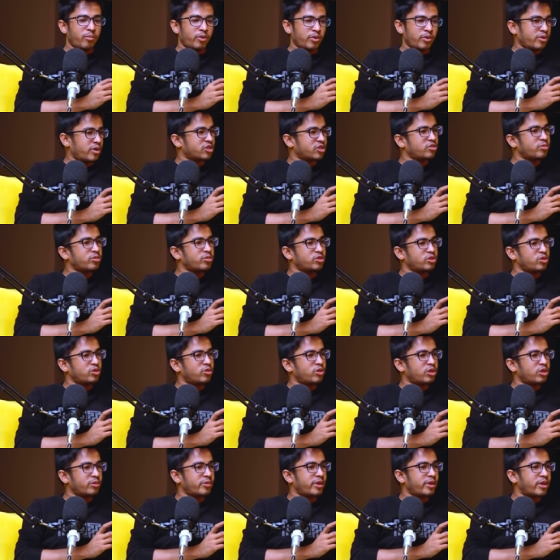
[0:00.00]
বড় কাস্টমার যদি
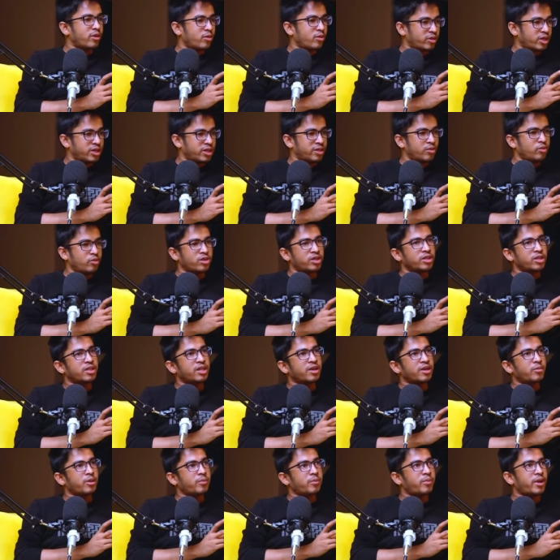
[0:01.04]
বলতে পারেন ওটিটি
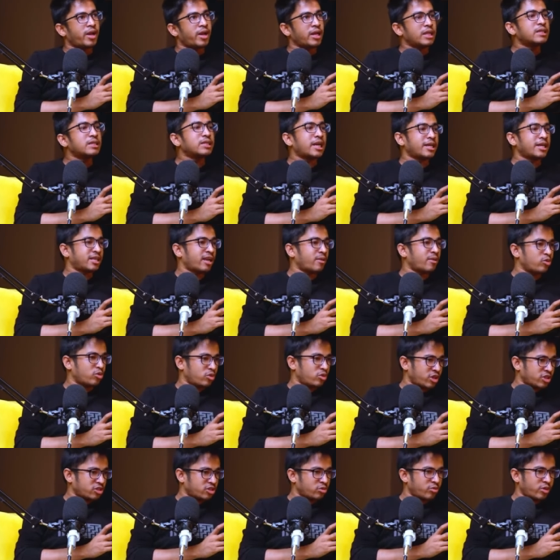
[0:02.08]
ওটিটিতে আমরা প্রায় চারটার
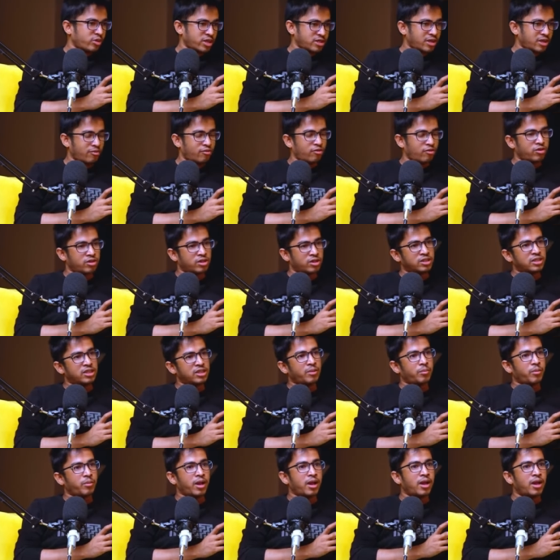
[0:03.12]
মতো কাস্টমারকে সার্ভ করতেছি
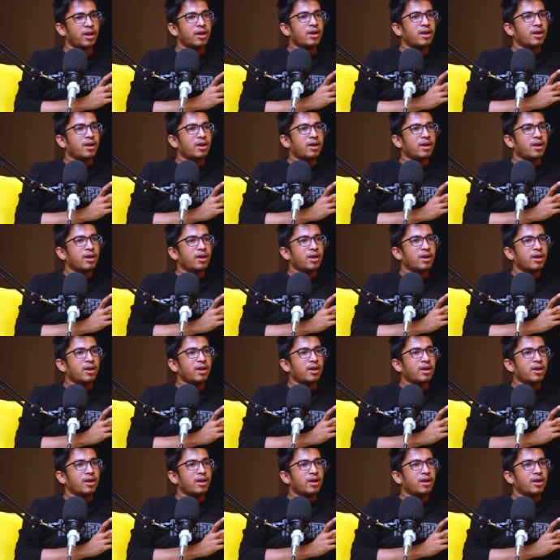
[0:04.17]
আমরা